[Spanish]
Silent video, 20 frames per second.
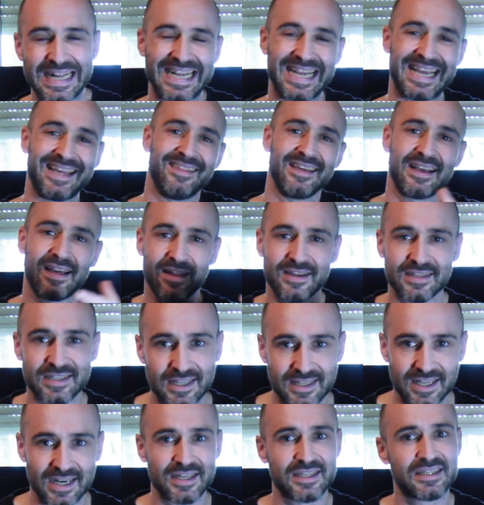que décadas
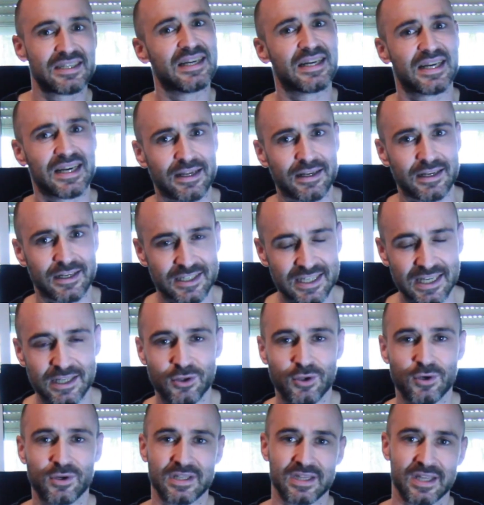atrás sí que
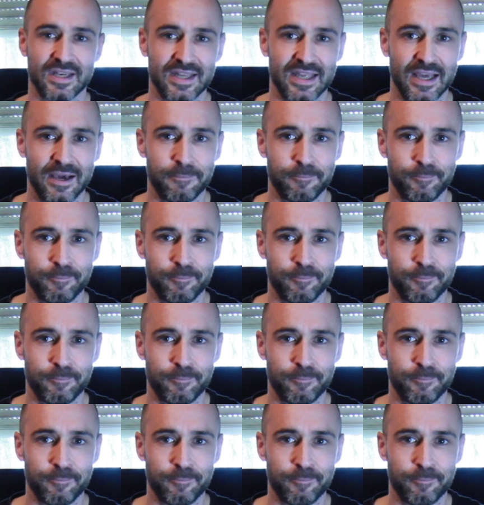siento que tenía.